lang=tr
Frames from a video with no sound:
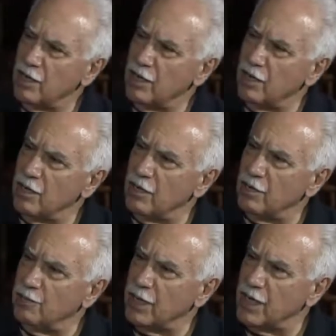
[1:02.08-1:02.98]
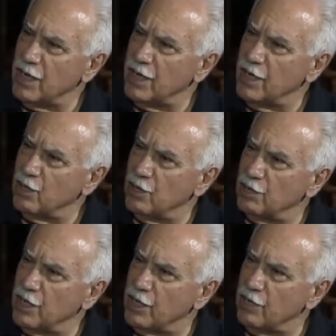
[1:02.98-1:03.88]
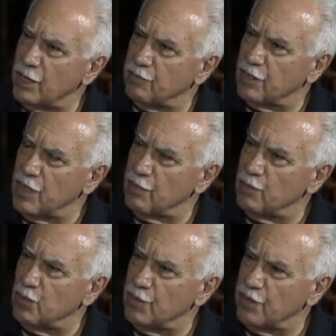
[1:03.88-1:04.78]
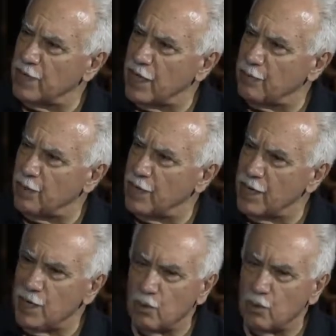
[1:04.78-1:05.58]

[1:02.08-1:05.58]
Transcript: E, PKK ile şey yaptılar, müttefik yaptılar.